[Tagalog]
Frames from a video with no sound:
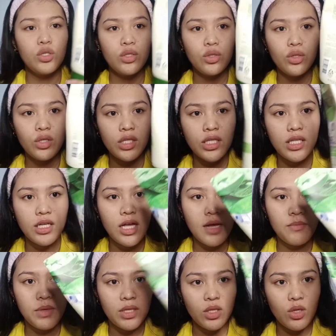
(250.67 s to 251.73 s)
So, ito yung
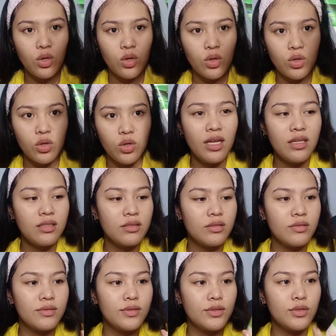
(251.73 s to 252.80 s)
ginagamit ko.
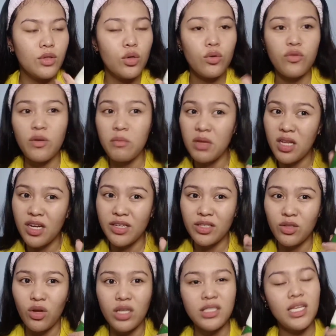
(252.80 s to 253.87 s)
So, familiar na
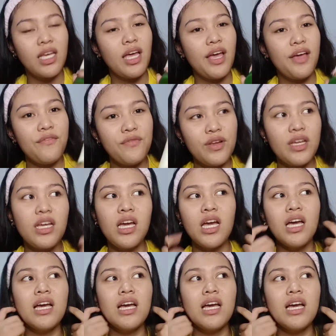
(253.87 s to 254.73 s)
to kasi every